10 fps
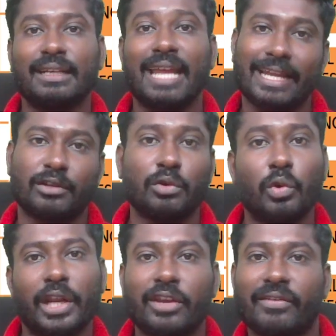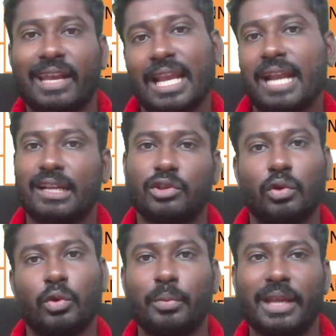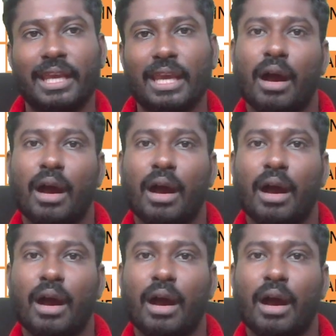டயர் டூ வரைக்கும் வைக்கலான் இருந்தோம் குரூப் டிக்கு